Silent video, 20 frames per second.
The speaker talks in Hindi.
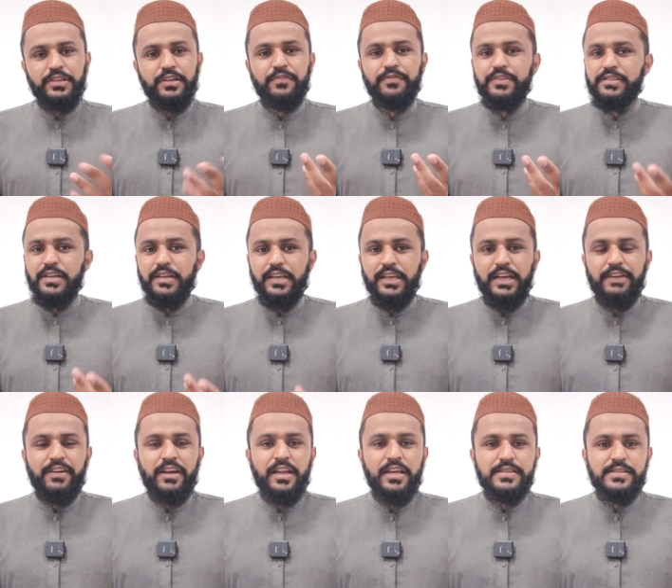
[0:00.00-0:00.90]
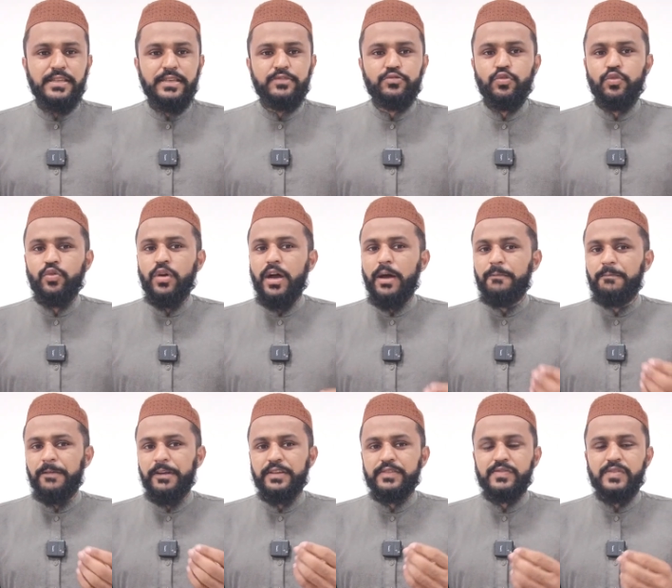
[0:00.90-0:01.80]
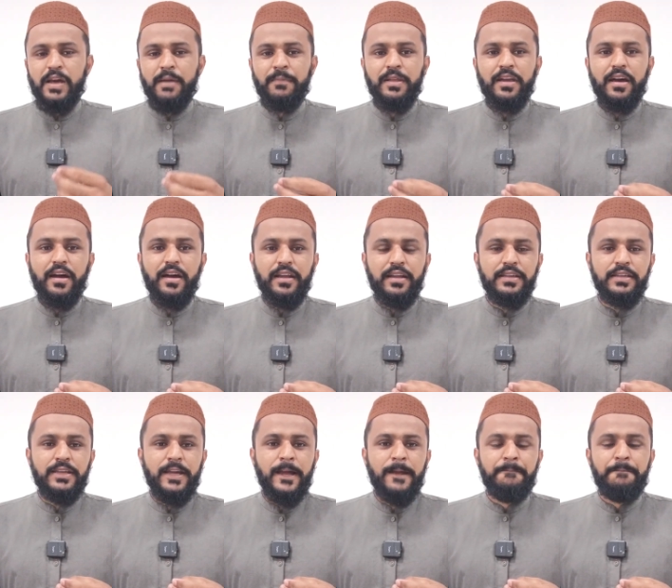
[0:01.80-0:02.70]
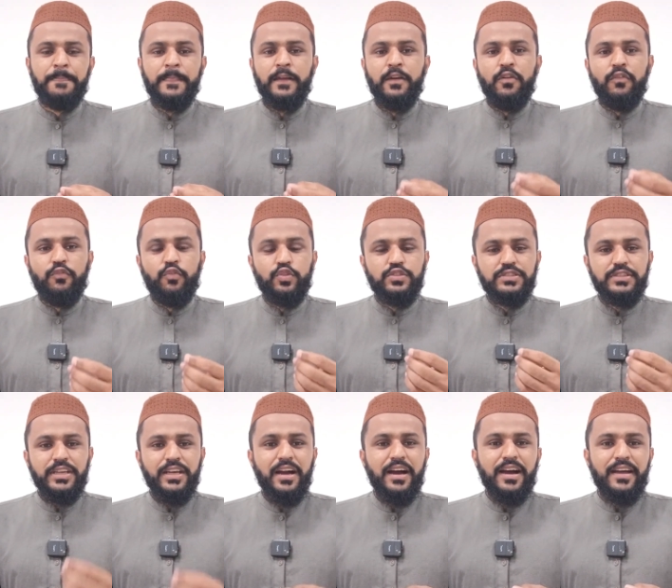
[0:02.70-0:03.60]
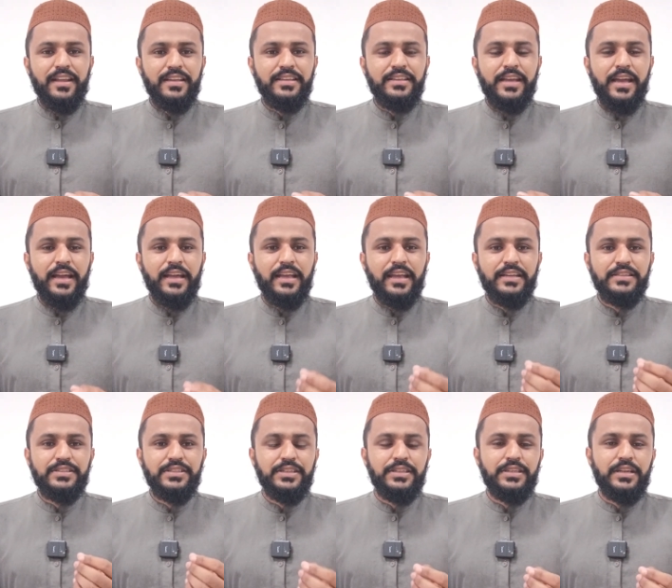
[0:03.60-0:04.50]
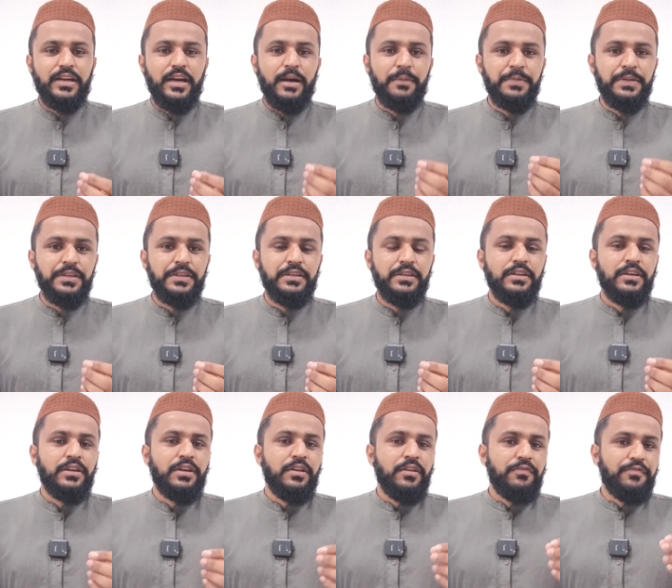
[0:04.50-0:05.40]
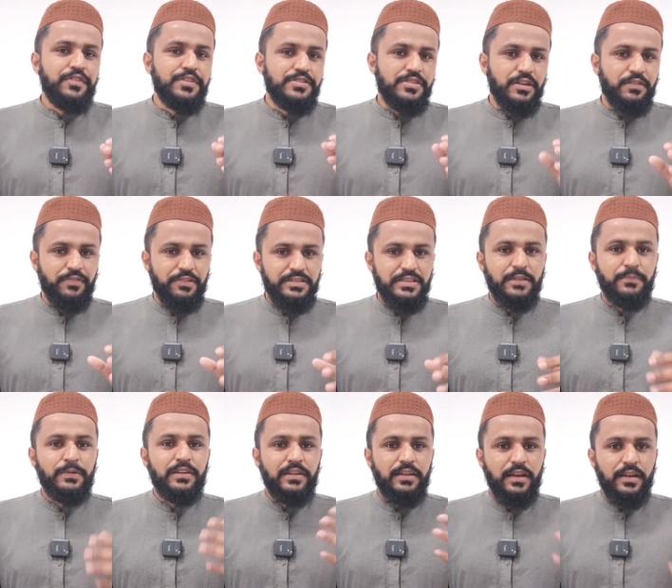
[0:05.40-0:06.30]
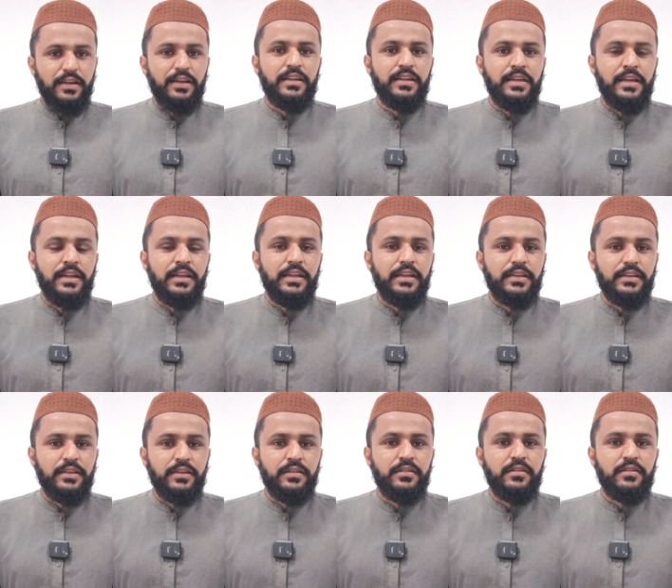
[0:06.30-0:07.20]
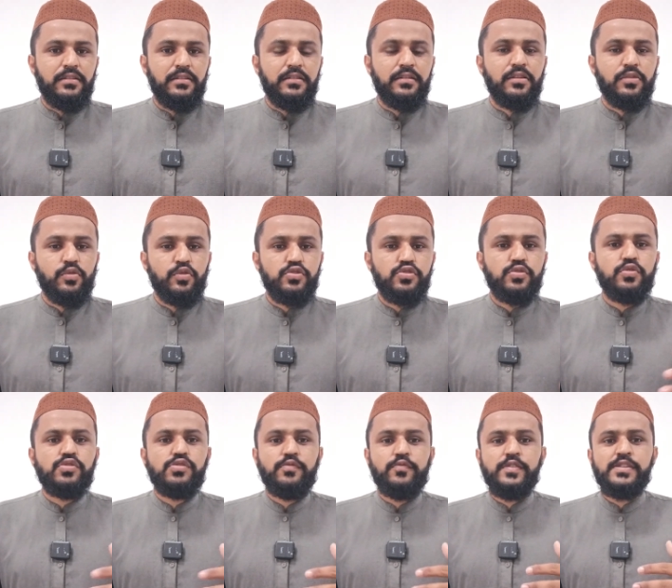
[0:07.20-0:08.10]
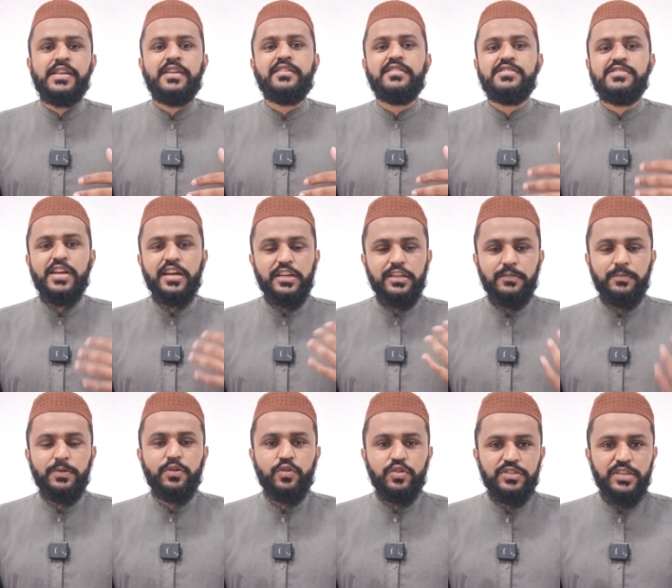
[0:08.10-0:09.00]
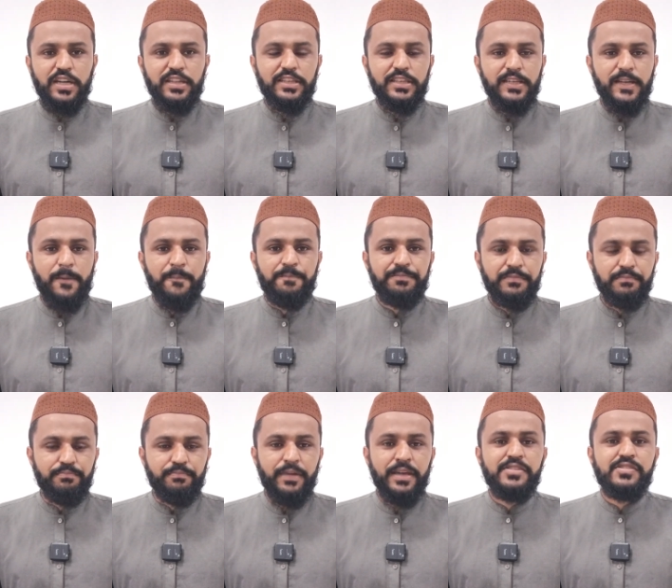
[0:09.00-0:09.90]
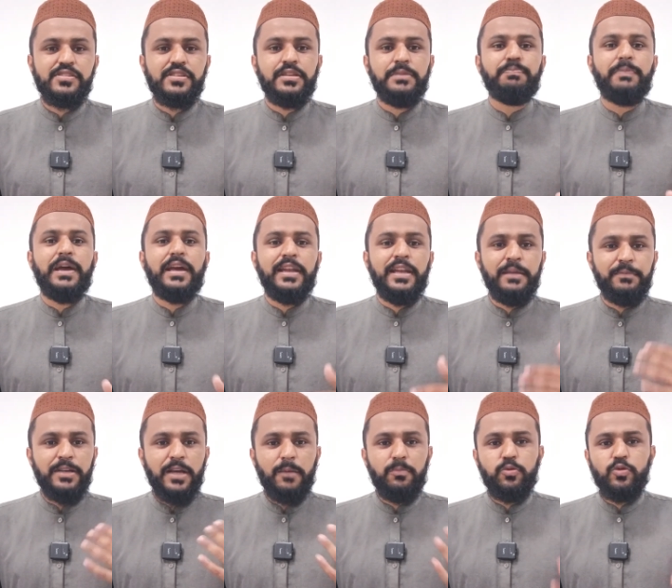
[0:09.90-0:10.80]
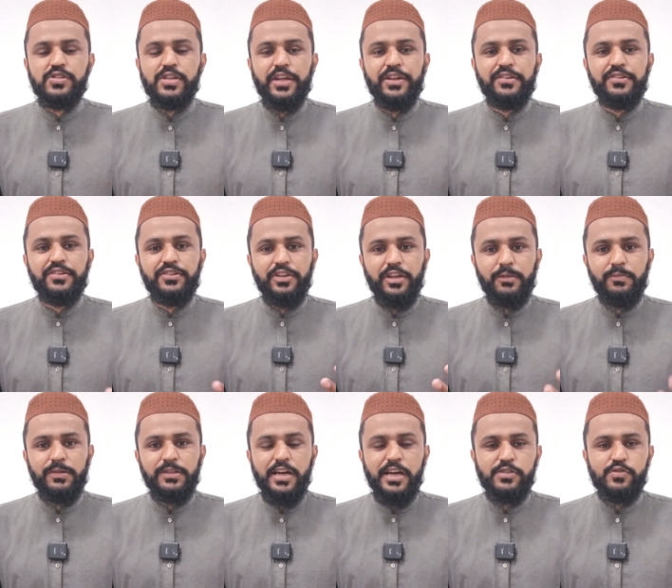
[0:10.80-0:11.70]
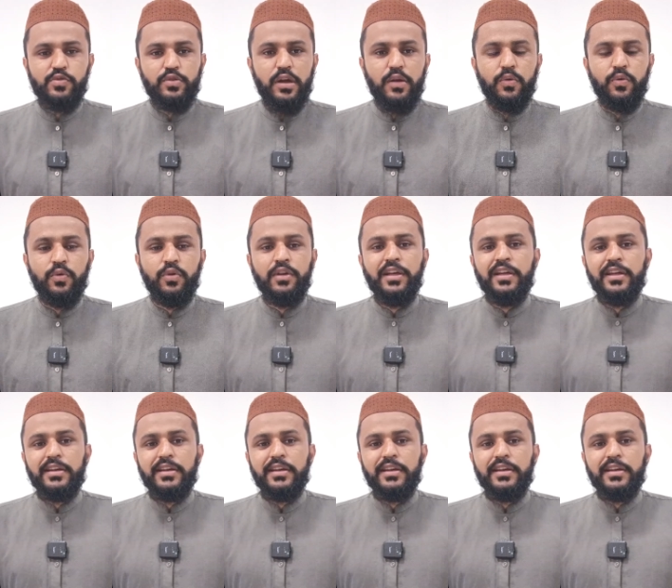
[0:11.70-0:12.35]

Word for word: विजिट वीजा के हवाला से जो अपडेट सामने आ रही हैं वो ये आ रही हैं कि जी अभी विजिट वीजे भी लग रहे हैं लेकिन कुछ कुछ वीजे रिजेक्ट भी हो जाते हैं मैं इसकी पहले भी आपको सारी डिटेल बता चुका हूं